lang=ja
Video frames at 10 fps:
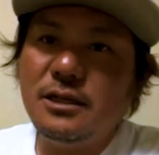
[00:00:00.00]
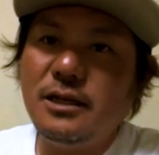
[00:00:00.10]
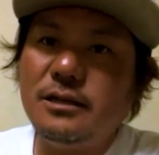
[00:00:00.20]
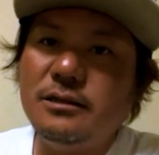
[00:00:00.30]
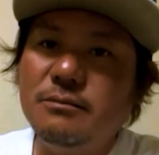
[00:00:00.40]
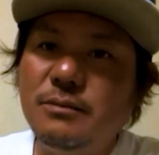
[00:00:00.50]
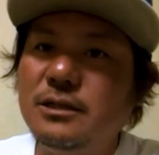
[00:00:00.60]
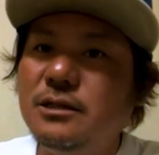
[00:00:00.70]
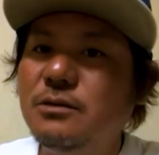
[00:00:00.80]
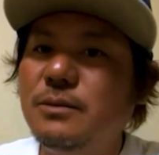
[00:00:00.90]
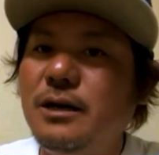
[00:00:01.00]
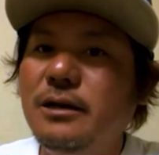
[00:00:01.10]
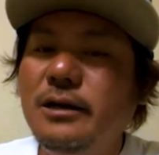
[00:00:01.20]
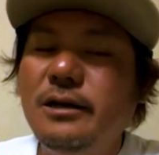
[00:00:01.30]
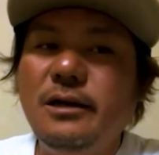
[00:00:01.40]
て、まあ、例えば、
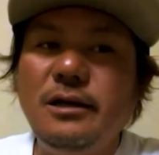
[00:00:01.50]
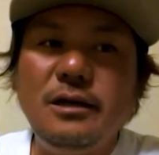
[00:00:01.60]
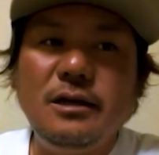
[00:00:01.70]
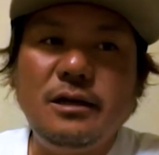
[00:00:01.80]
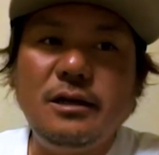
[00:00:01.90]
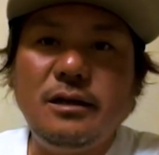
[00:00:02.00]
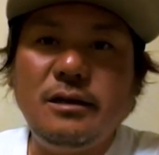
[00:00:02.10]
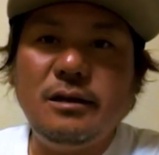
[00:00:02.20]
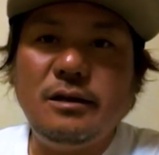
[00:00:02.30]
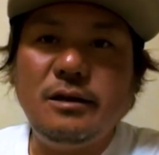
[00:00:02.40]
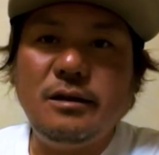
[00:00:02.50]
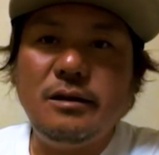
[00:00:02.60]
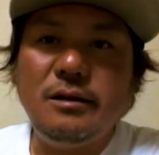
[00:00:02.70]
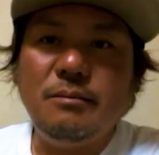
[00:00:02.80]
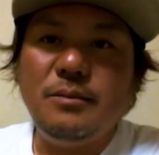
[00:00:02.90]

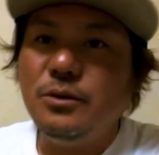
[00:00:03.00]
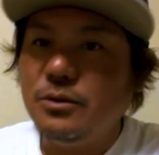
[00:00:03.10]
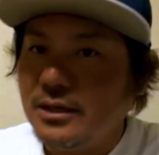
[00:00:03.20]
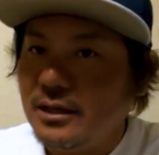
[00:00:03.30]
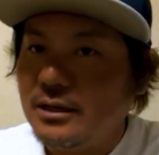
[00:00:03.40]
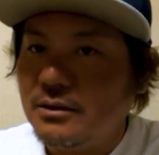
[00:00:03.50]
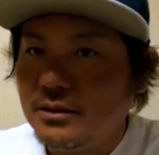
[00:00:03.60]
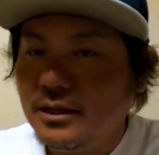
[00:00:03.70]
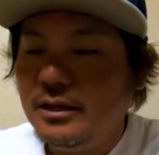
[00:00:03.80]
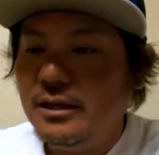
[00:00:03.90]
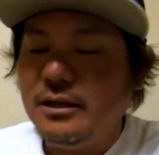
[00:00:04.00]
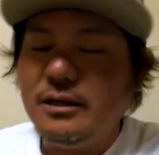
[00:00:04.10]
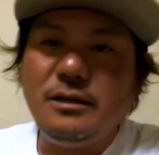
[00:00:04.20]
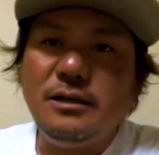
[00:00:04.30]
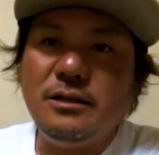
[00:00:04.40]
えー、ビローラなんかをね
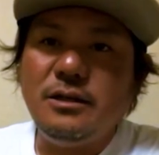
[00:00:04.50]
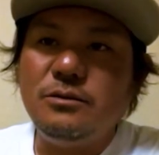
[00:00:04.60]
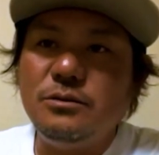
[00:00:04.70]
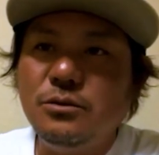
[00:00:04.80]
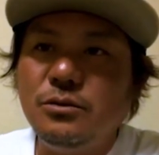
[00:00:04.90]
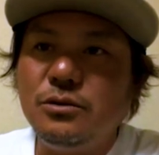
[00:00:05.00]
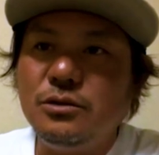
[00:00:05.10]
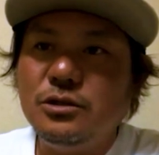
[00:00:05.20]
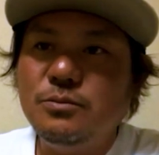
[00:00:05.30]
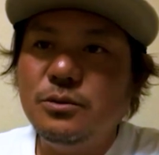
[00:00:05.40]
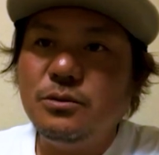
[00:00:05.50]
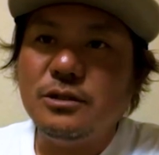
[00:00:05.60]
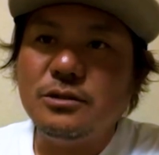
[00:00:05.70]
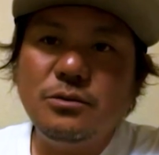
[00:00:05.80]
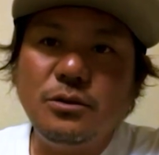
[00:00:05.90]
入れていくとスポット
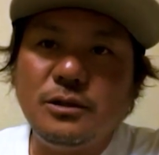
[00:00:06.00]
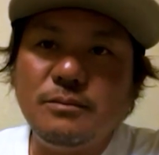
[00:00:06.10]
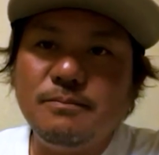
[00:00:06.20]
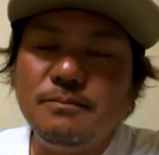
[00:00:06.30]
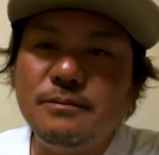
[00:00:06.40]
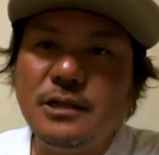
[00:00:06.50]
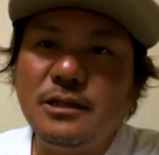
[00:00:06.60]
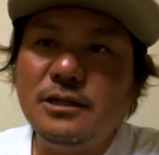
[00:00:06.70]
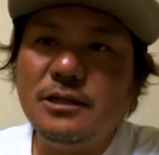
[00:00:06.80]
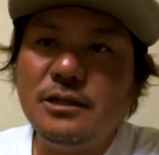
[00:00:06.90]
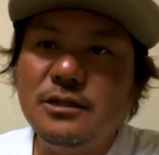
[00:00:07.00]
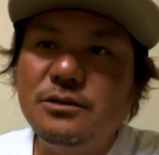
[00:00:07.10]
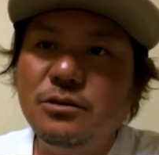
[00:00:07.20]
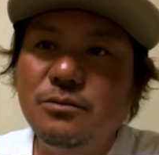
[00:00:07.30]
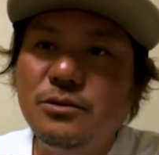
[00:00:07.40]
がすごい縦
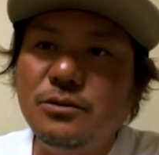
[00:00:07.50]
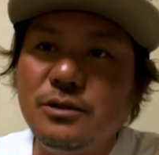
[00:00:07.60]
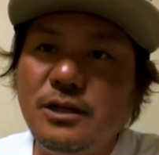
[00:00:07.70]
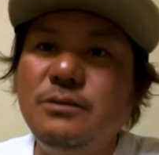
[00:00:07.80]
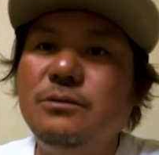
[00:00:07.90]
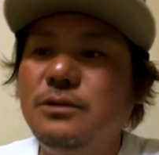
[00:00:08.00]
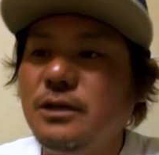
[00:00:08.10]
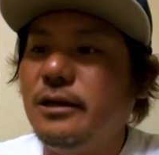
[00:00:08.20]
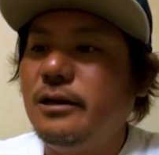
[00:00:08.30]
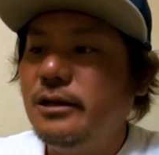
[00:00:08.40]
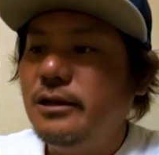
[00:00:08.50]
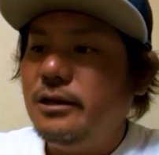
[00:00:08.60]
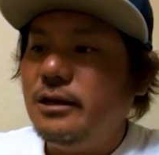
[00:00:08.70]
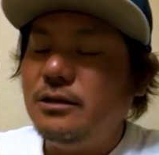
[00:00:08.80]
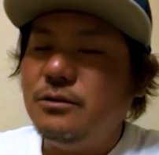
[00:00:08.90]
ストのものを狙うので、
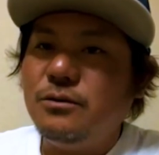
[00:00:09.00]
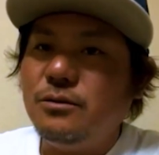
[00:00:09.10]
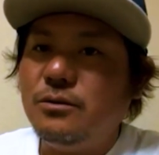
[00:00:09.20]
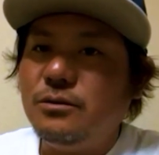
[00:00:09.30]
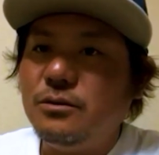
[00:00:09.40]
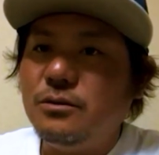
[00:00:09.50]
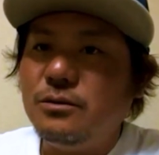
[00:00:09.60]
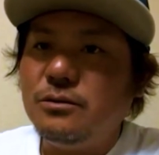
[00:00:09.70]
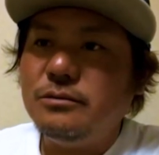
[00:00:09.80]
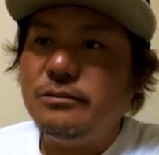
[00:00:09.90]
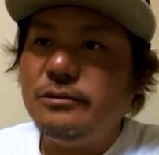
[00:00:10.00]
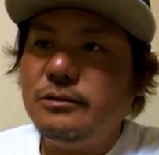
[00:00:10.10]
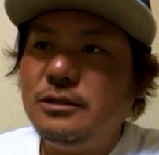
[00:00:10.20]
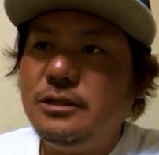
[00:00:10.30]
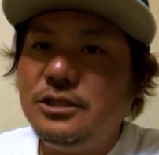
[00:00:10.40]
あのー、
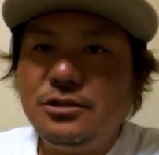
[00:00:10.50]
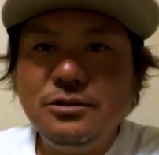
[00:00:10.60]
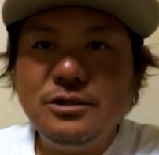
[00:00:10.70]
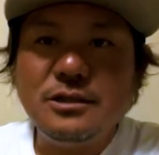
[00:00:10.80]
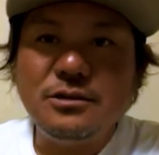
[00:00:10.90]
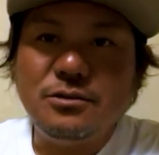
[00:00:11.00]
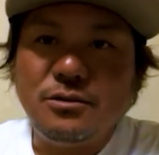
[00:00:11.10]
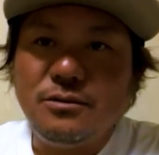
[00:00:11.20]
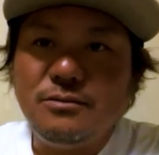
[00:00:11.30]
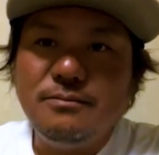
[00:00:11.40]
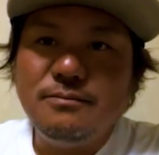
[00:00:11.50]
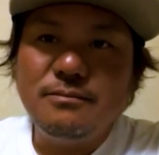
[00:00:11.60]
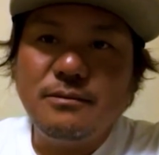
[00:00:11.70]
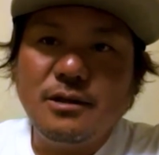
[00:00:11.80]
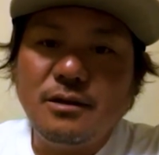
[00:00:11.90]
一瞬しかその
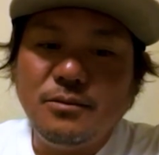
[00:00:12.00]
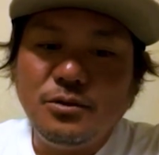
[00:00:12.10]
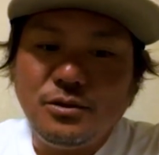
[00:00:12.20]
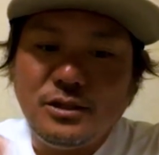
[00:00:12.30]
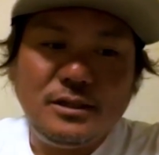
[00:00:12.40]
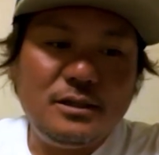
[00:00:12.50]
ものに